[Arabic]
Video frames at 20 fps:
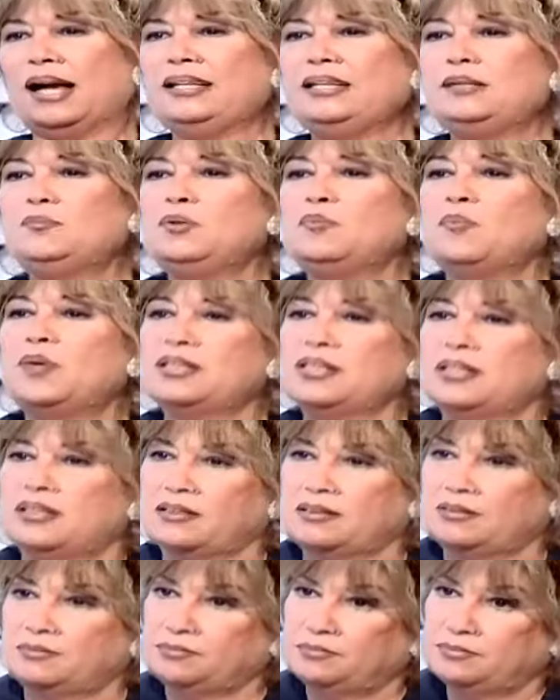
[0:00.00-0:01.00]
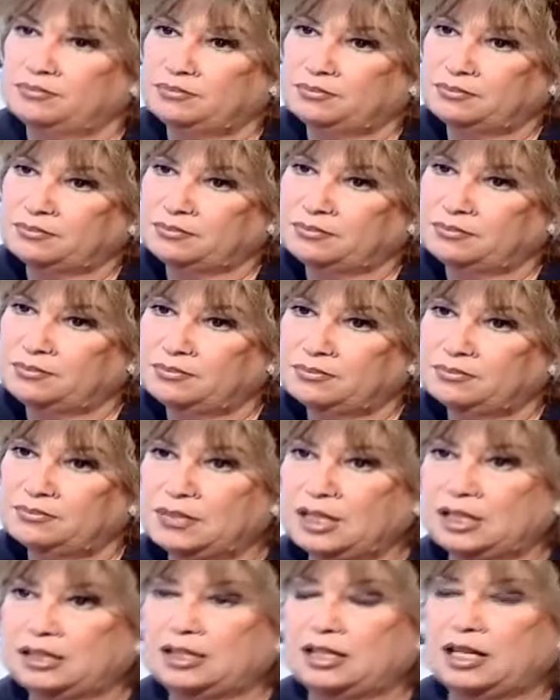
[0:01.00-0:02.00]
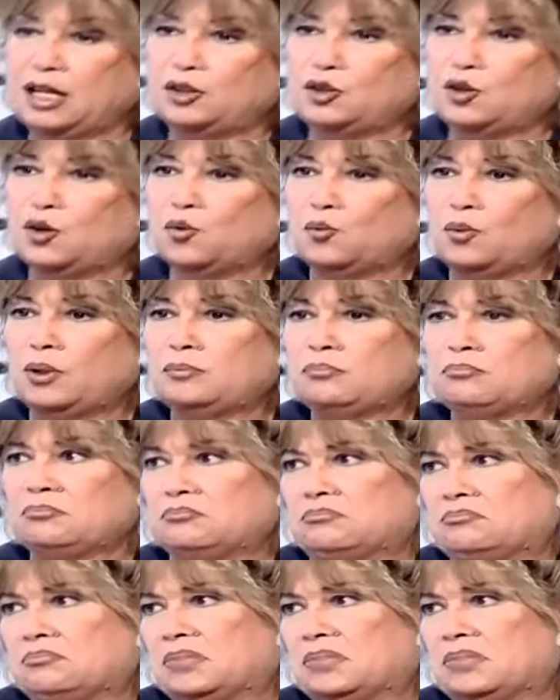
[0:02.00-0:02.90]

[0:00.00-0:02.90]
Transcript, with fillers: عني بمصر نعم يعني لأنه هو